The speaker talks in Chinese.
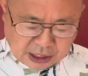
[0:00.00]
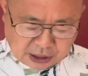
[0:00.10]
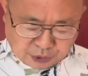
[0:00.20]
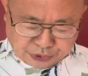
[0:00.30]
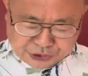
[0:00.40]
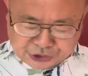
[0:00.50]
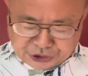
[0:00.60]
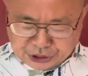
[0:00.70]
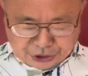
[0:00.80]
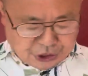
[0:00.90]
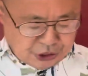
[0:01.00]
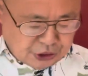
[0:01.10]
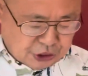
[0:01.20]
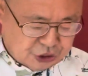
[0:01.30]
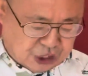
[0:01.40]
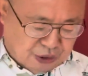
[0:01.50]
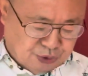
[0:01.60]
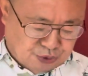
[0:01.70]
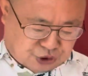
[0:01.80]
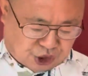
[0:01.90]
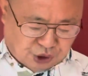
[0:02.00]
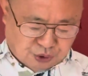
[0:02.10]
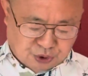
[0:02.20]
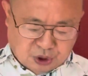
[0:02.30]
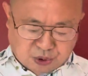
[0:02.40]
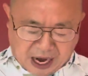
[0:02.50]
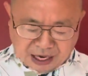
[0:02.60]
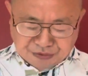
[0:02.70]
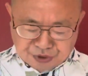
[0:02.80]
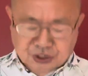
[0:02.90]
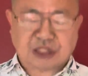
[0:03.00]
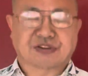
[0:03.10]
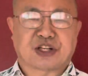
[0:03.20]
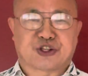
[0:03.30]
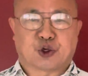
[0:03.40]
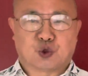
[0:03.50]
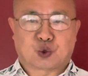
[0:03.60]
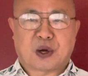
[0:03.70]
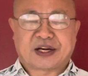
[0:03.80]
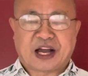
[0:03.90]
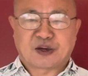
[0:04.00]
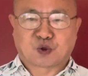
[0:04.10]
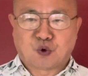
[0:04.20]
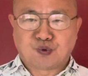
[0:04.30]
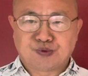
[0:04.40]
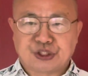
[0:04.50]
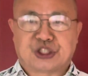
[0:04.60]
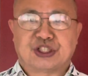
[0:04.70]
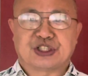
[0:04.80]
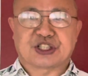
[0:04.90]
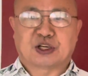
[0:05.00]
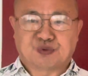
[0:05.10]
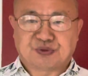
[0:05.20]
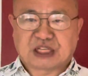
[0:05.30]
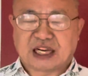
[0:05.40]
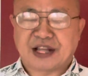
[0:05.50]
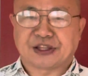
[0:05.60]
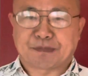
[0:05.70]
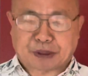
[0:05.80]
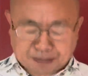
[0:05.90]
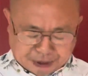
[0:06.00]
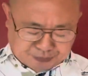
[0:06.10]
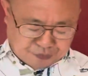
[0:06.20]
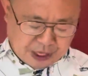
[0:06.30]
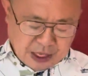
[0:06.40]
俄罗斯呢，呃，讲用丑陋、肮脏的手段来攻击这个乌克兰的平民，